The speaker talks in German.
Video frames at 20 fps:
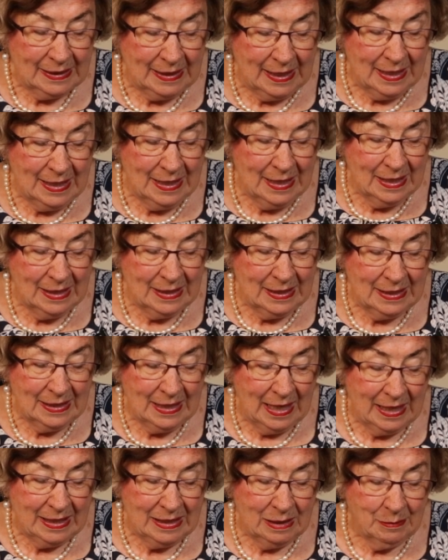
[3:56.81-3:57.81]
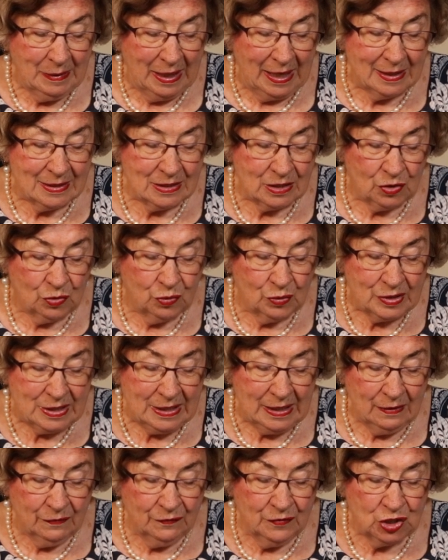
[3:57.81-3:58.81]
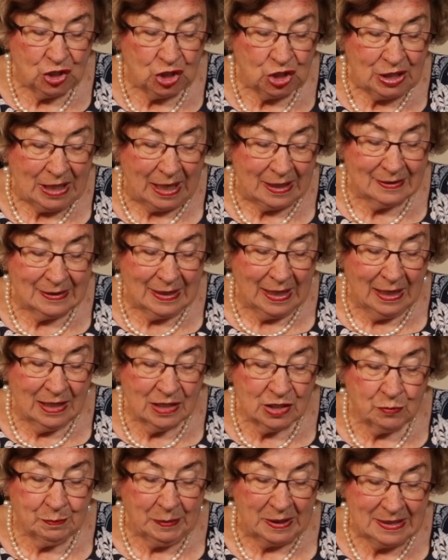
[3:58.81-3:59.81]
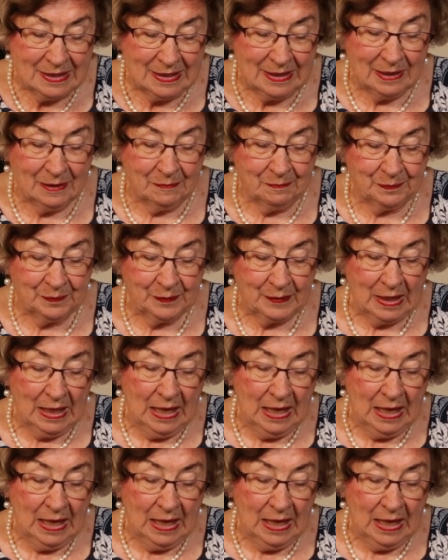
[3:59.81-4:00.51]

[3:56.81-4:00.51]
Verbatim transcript: ging er in einem exklusiven Stadtteil spazieren.